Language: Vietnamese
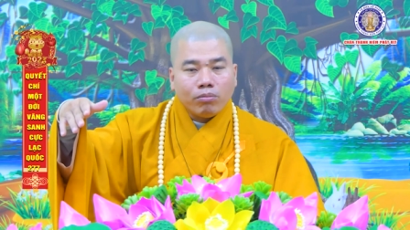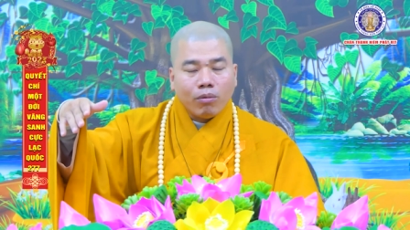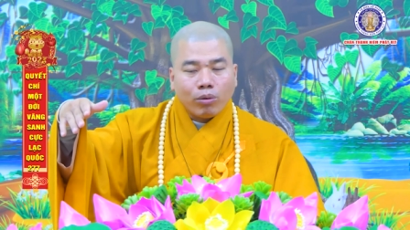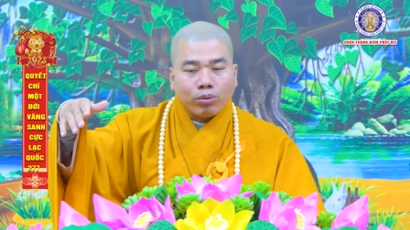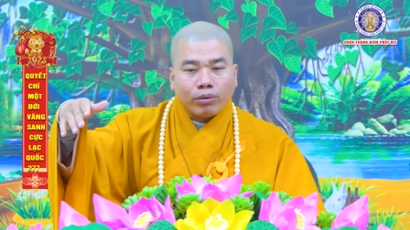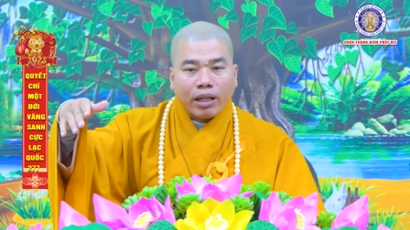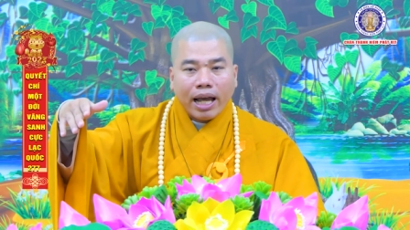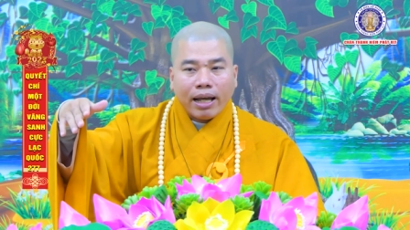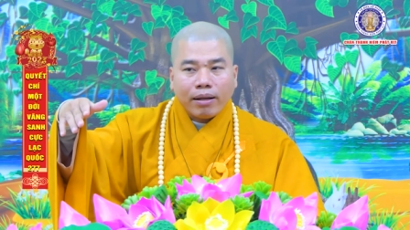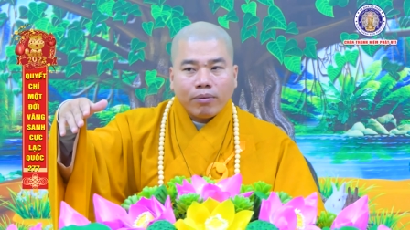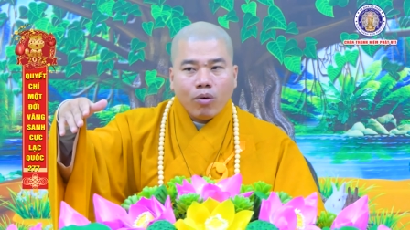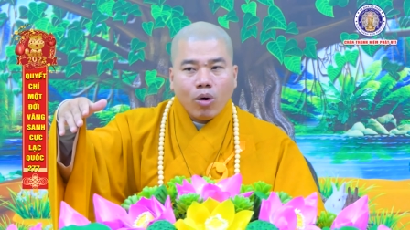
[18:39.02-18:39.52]

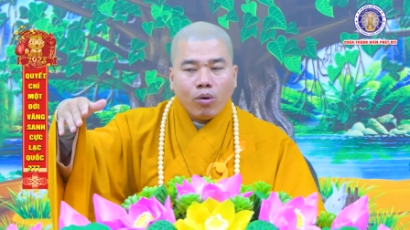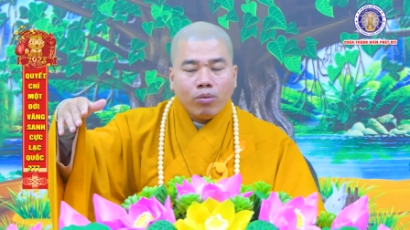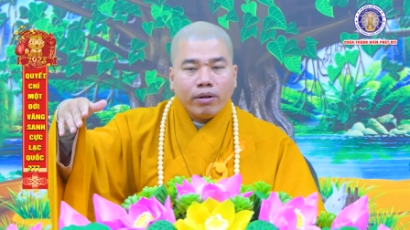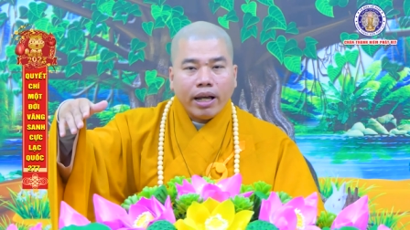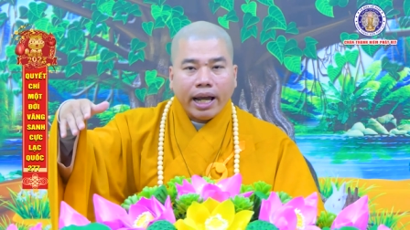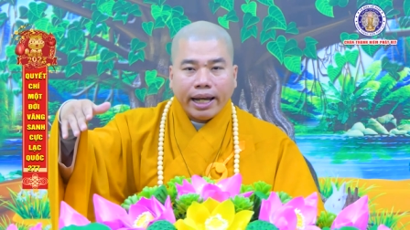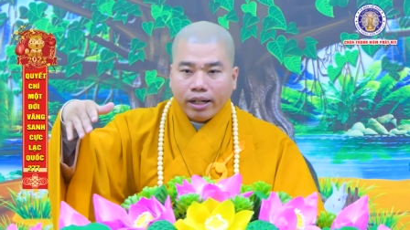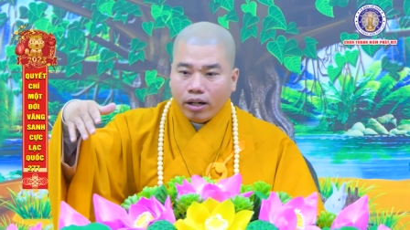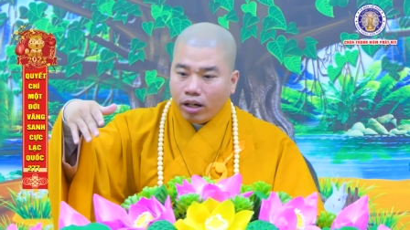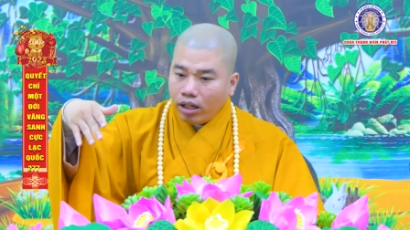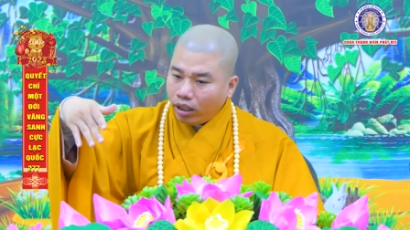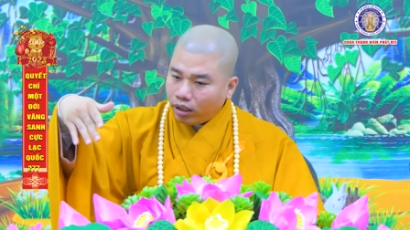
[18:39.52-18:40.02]
một tháng 4
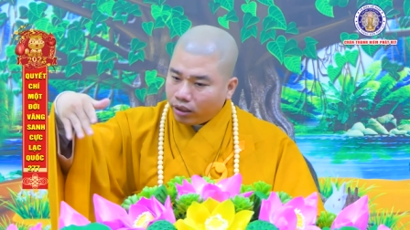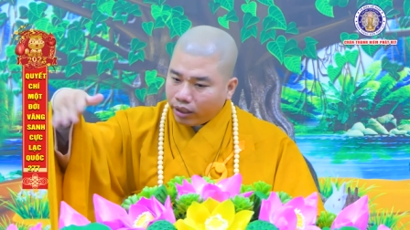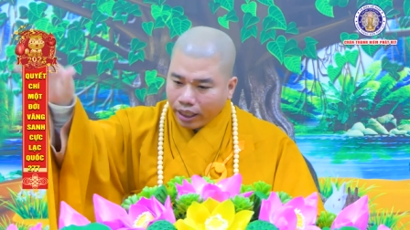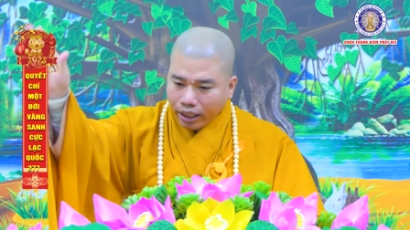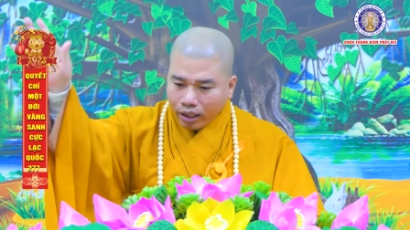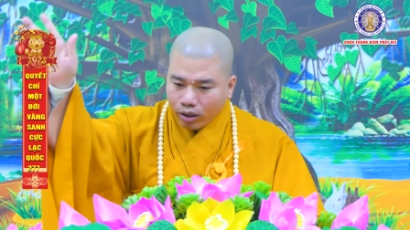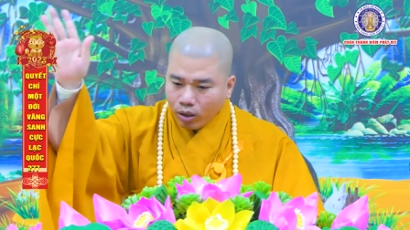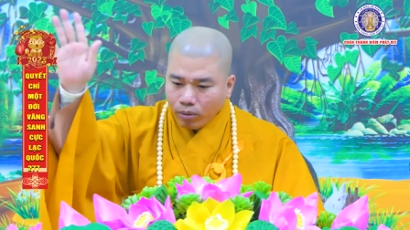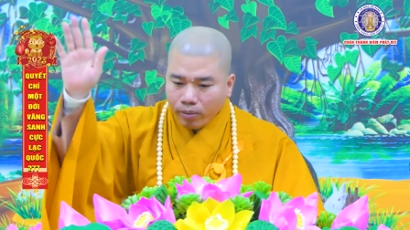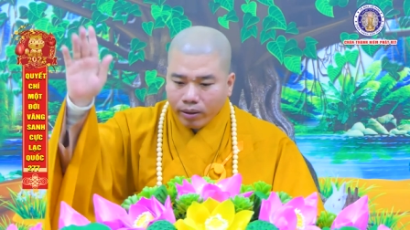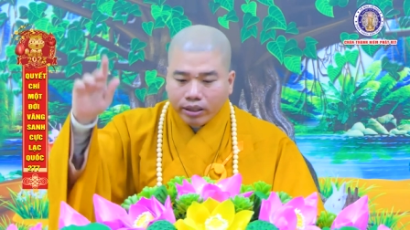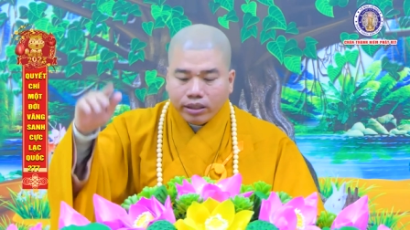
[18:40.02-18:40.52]
ngày đó là
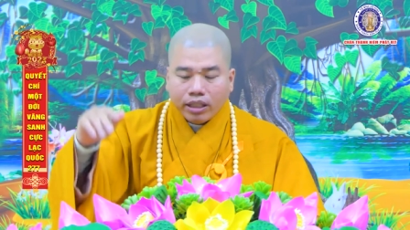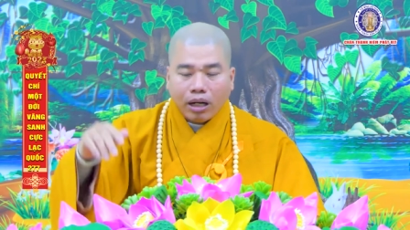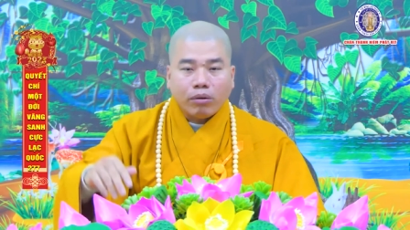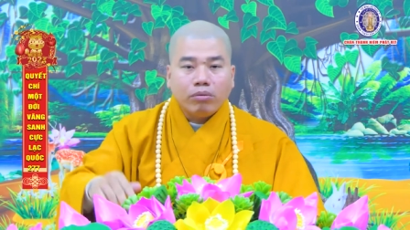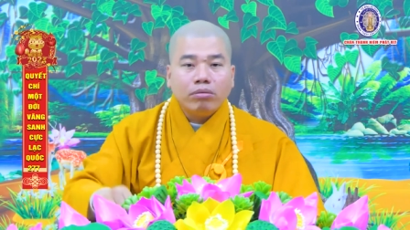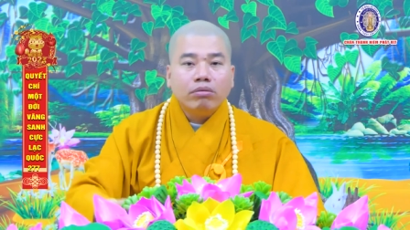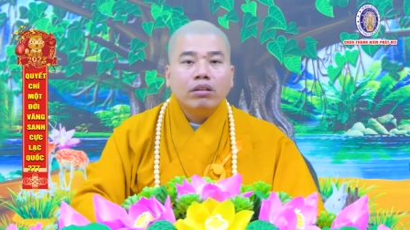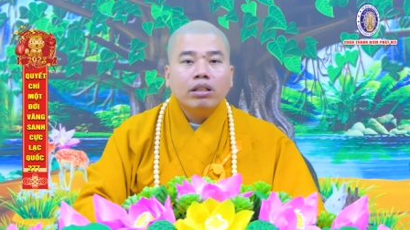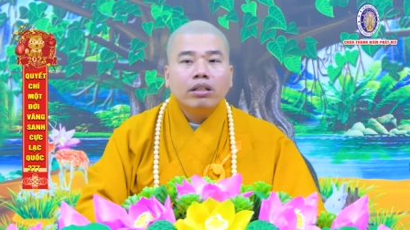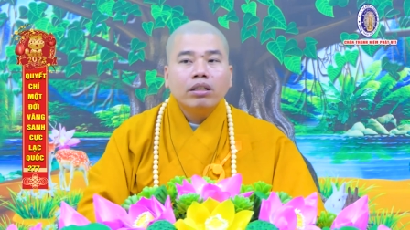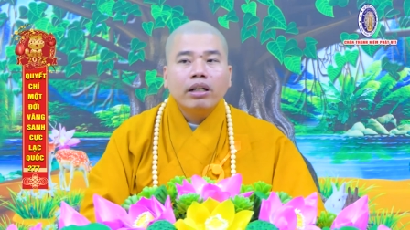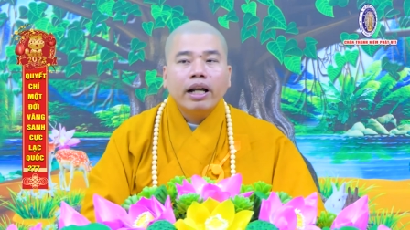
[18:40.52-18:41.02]
chuyện của bên
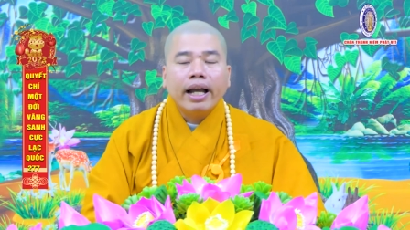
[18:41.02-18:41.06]
chồng